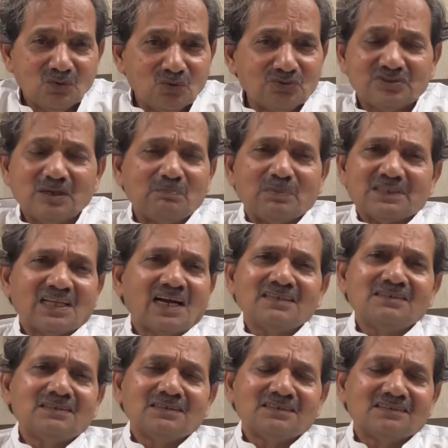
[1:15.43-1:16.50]
उसके
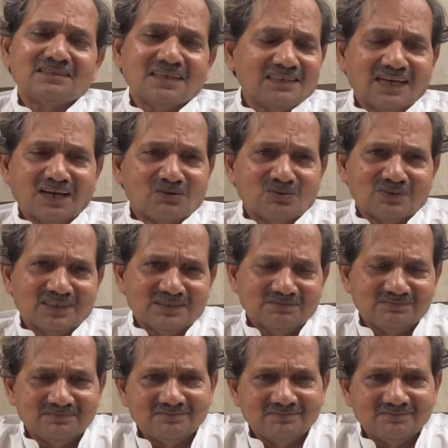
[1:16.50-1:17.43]
पिताजी तैयार हो गए